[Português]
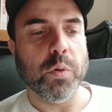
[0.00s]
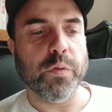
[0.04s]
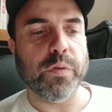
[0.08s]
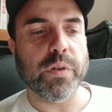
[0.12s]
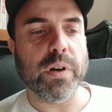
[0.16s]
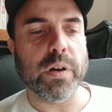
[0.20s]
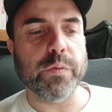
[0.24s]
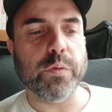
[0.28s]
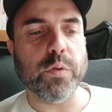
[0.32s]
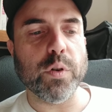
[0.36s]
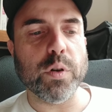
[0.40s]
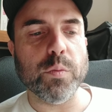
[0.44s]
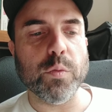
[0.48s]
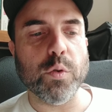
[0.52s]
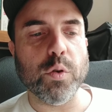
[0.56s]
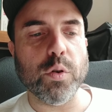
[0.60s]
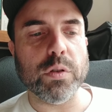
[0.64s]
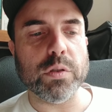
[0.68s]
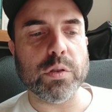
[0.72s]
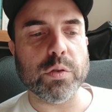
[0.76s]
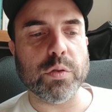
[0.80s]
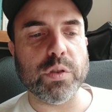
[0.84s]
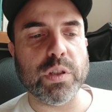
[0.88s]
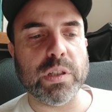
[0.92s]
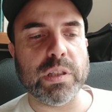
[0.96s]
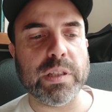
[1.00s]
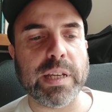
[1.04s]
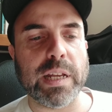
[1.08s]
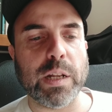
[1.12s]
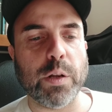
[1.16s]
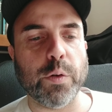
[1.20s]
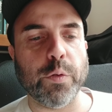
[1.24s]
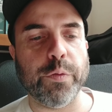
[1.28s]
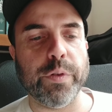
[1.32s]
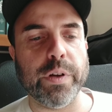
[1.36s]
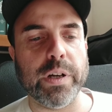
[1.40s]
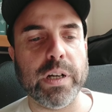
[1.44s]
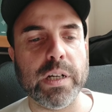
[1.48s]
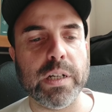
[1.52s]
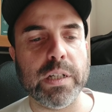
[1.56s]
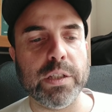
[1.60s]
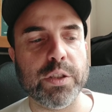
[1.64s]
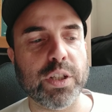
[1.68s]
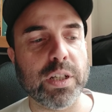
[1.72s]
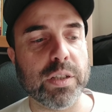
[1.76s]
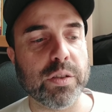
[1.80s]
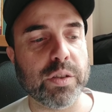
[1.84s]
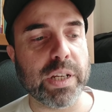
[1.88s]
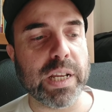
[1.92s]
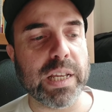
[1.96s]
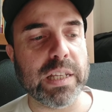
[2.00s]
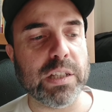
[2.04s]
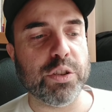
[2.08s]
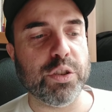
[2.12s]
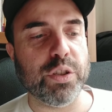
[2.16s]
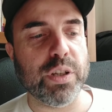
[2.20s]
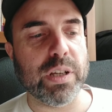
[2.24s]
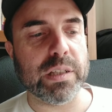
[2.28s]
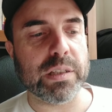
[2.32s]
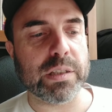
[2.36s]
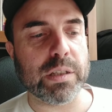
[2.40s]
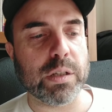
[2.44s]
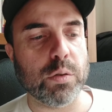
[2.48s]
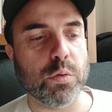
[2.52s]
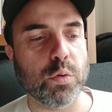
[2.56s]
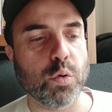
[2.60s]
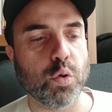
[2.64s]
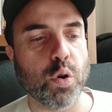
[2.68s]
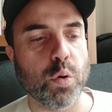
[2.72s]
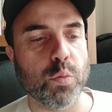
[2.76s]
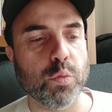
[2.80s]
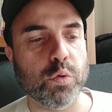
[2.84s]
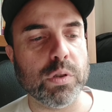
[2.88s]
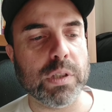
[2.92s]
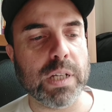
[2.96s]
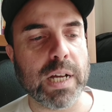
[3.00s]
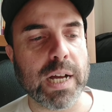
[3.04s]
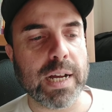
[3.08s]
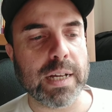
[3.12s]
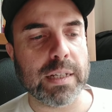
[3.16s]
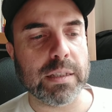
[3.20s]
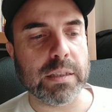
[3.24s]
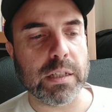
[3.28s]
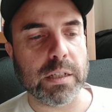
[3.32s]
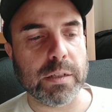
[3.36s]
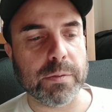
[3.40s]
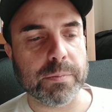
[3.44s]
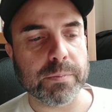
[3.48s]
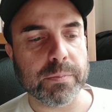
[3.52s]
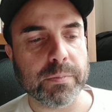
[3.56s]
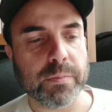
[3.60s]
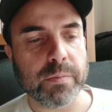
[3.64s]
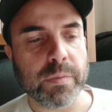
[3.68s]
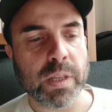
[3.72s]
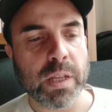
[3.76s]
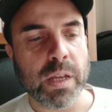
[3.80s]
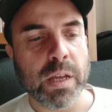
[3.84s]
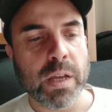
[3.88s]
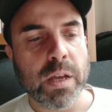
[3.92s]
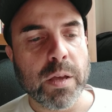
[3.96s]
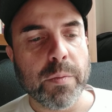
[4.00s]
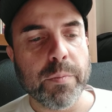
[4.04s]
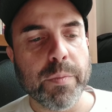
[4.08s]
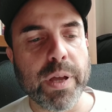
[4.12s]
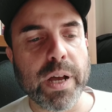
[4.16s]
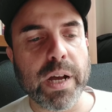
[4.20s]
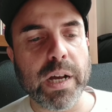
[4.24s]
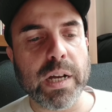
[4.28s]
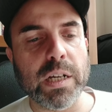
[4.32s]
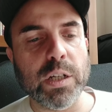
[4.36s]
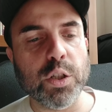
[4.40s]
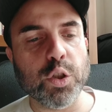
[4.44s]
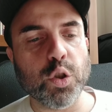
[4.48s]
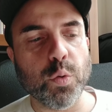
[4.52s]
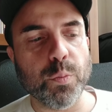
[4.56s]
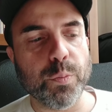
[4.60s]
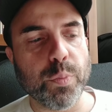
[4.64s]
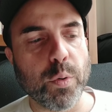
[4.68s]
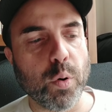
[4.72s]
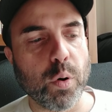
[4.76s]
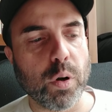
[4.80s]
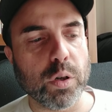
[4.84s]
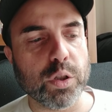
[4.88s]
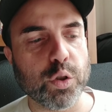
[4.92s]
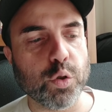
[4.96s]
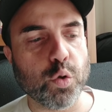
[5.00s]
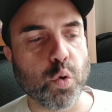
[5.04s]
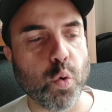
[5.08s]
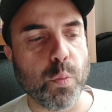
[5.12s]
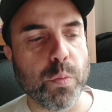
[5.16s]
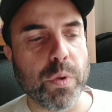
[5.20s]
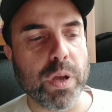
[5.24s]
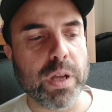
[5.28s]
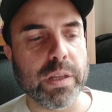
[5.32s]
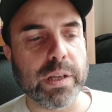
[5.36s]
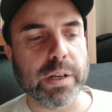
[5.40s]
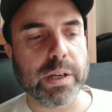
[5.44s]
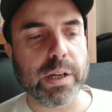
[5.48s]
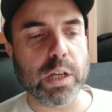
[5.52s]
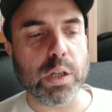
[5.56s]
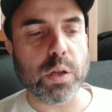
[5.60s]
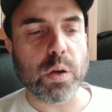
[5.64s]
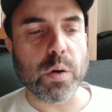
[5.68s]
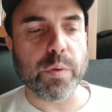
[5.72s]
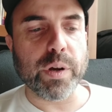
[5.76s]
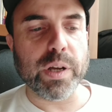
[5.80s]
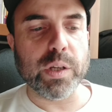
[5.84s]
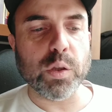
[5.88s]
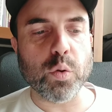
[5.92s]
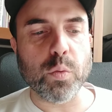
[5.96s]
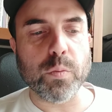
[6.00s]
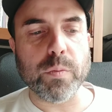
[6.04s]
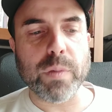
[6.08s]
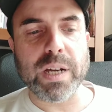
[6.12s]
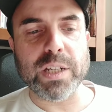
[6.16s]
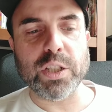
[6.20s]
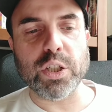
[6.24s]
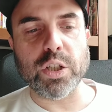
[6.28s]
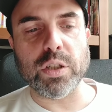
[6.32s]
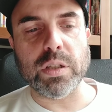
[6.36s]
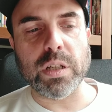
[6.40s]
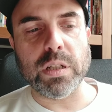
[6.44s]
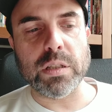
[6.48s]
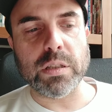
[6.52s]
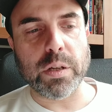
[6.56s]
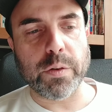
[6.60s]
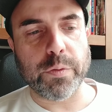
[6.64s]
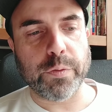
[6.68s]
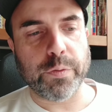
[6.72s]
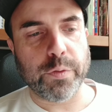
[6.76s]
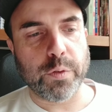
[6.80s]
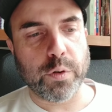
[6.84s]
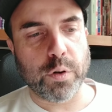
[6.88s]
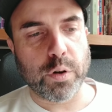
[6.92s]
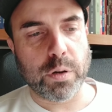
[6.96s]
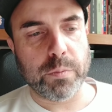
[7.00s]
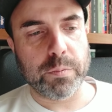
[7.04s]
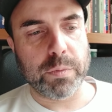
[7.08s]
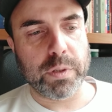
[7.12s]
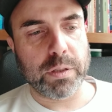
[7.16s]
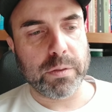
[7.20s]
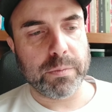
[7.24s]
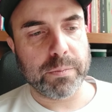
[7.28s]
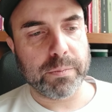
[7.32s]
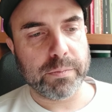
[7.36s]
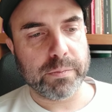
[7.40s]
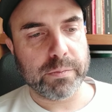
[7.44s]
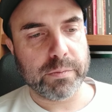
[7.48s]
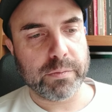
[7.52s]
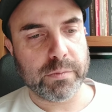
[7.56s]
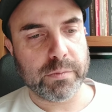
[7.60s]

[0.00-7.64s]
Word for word: Por favor, moço, disse ela ofegante, há três dias que eu não como nada. Me arranje um pouco de comida que eu não aguento mais de tanta fome.